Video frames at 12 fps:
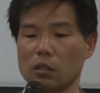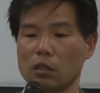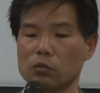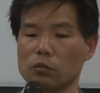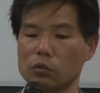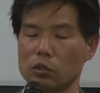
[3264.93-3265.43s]

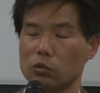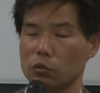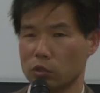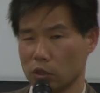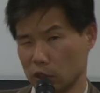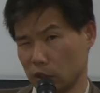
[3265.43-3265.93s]

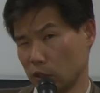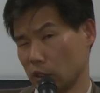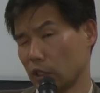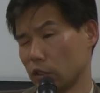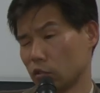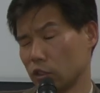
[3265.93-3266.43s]
要するに
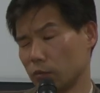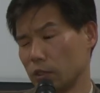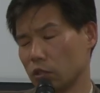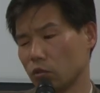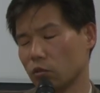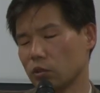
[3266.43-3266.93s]
何でしょう、自
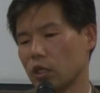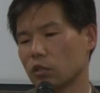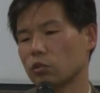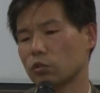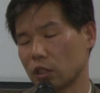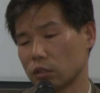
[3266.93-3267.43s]
民党右派
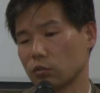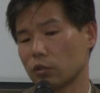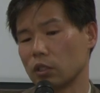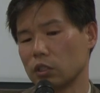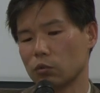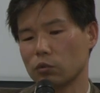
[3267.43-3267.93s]
の人たちと
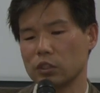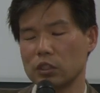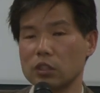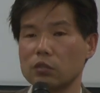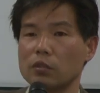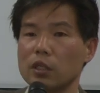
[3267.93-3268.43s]
か日本維
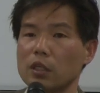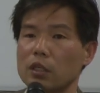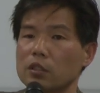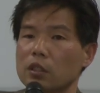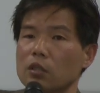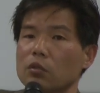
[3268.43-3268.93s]
新の会が
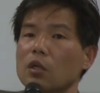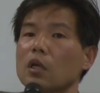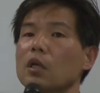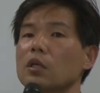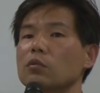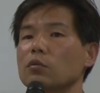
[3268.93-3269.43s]
言ってる
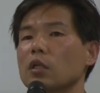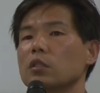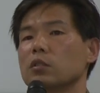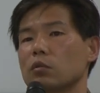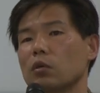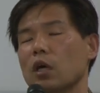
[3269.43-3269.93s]
人た
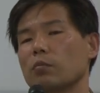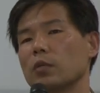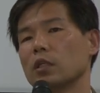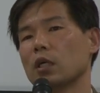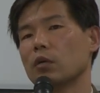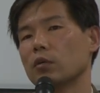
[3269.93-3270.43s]
ちとあん
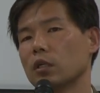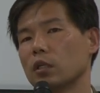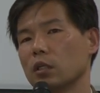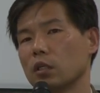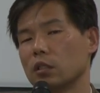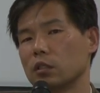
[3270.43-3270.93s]
まり変わ
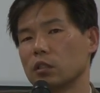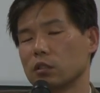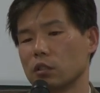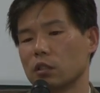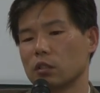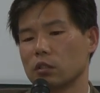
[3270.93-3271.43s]
らないんで
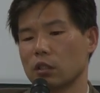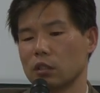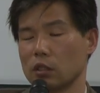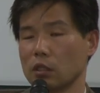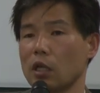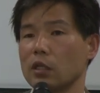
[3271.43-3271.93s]
すね。
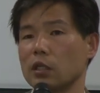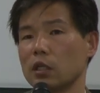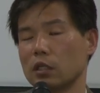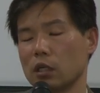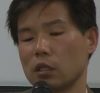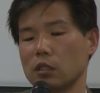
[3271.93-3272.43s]
対
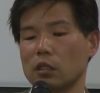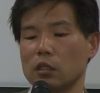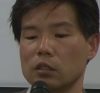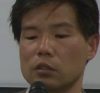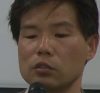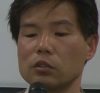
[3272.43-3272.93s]
外関係
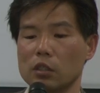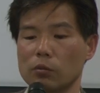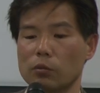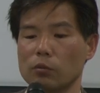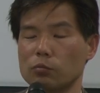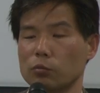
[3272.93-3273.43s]
について
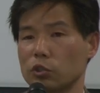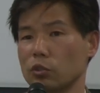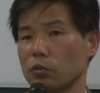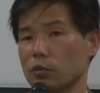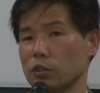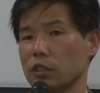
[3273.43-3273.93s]
ももち
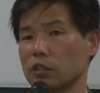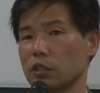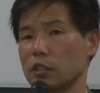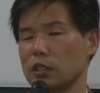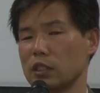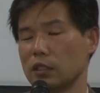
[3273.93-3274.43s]
ろんさす
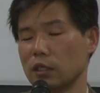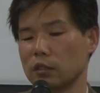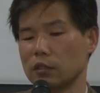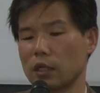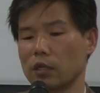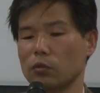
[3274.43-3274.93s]
がに日
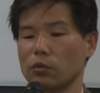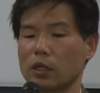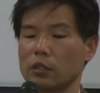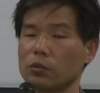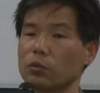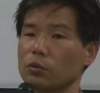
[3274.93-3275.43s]
韓断交
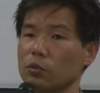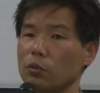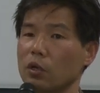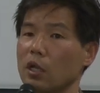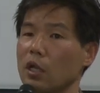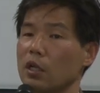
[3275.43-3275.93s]
なんてこと
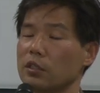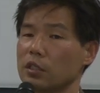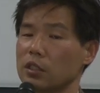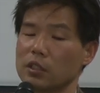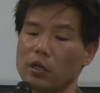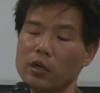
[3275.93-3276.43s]
を
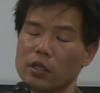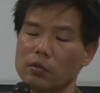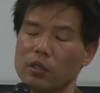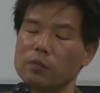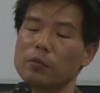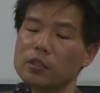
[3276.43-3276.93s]
政治家は
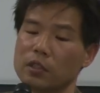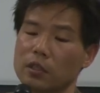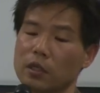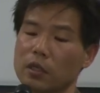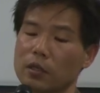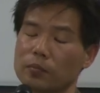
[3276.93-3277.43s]
言いませんが、